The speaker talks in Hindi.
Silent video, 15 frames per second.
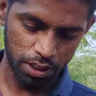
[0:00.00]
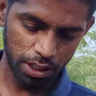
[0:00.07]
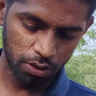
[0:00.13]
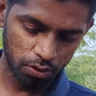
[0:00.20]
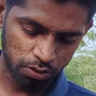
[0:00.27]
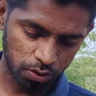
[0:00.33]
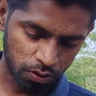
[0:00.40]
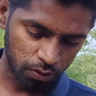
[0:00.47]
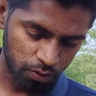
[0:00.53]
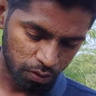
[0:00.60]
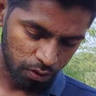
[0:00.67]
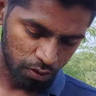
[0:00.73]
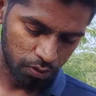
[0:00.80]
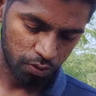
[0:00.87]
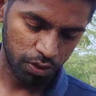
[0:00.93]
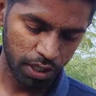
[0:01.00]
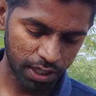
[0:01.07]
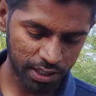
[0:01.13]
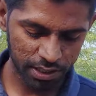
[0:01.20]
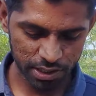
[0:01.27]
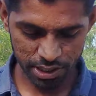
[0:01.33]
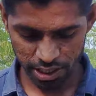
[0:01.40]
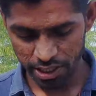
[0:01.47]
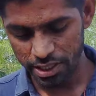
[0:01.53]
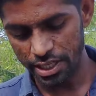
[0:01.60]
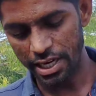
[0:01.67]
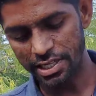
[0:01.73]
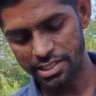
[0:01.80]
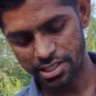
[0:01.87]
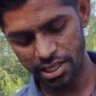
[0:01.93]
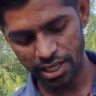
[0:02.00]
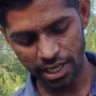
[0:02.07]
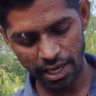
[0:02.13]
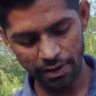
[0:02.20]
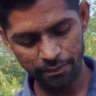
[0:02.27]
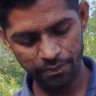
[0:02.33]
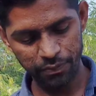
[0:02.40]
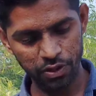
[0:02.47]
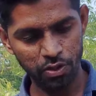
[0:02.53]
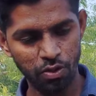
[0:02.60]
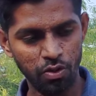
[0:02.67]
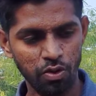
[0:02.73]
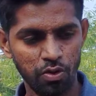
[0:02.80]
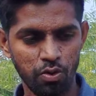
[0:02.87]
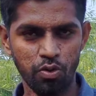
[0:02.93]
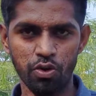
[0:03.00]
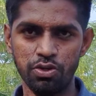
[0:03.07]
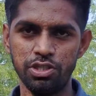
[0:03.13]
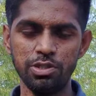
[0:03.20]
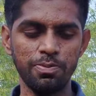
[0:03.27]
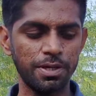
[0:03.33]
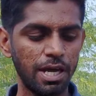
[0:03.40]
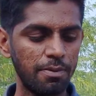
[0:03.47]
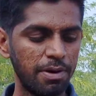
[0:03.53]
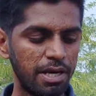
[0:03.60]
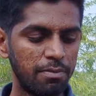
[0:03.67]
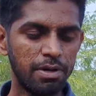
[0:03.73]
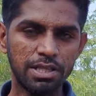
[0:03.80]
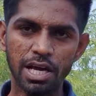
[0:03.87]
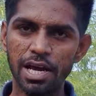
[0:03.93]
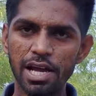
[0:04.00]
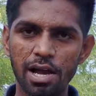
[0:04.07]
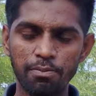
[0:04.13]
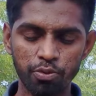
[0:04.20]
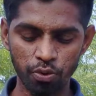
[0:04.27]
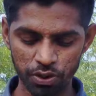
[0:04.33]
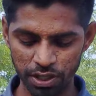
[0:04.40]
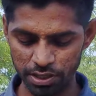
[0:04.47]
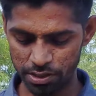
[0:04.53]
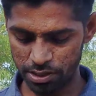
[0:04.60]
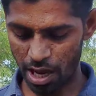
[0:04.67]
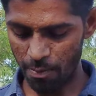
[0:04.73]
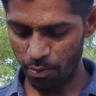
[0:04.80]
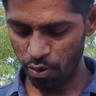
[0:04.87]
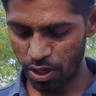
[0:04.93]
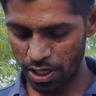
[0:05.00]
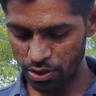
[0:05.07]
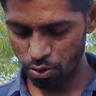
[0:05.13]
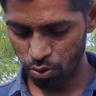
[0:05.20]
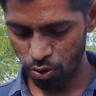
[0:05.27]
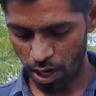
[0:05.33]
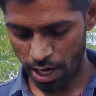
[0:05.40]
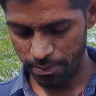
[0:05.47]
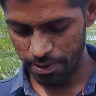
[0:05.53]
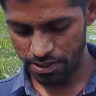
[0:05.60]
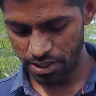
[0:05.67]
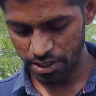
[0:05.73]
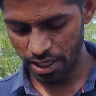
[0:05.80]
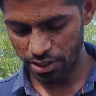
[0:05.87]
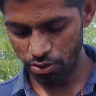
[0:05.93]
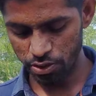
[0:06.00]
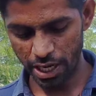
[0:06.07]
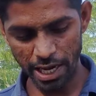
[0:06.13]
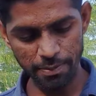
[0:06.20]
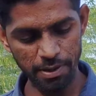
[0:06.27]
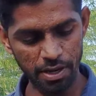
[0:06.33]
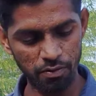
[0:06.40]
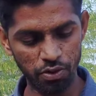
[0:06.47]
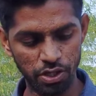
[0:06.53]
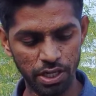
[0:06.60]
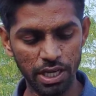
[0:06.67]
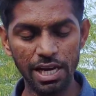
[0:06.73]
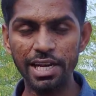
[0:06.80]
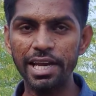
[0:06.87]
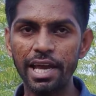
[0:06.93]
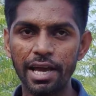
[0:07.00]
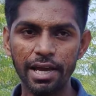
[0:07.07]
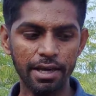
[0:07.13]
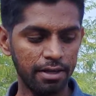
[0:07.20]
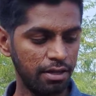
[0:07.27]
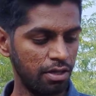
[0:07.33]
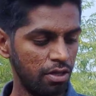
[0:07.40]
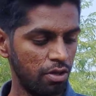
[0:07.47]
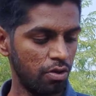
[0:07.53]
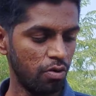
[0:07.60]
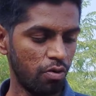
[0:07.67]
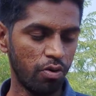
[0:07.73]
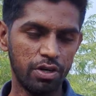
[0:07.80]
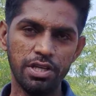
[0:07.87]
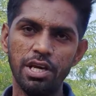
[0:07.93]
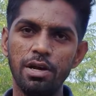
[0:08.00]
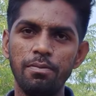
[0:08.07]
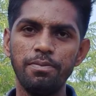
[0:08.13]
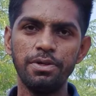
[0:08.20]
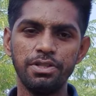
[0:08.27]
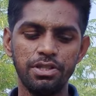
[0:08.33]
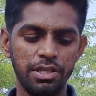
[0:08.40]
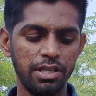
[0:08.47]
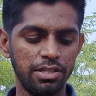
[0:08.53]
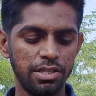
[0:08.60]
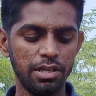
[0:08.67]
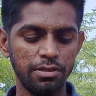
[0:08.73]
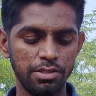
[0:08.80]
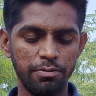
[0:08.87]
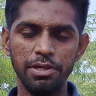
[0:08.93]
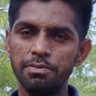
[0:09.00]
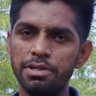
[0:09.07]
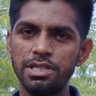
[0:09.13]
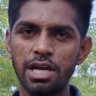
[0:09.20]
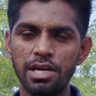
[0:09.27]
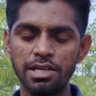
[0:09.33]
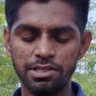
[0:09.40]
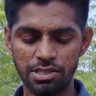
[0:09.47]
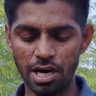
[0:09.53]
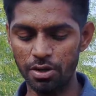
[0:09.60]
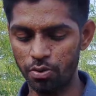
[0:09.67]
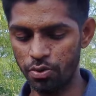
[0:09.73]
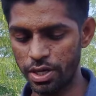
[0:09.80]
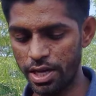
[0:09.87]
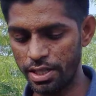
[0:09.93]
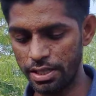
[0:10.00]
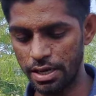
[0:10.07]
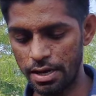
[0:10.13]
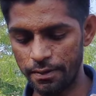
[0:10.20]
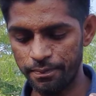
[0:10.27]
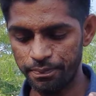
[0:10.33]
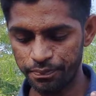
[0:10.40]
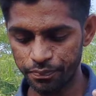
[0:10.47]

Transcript: ठीक है दोस्तों तो ये एक ट्रिन क्रेट स्नैक है और जिस प्रकार मैंने बताया आपको कि सांपों का जो हाइब्रेशन का जो टाइम है वो निकल गया है और ये अब धीरे धीरे ज़मीन में जाना स्टार्ट हो गया इनका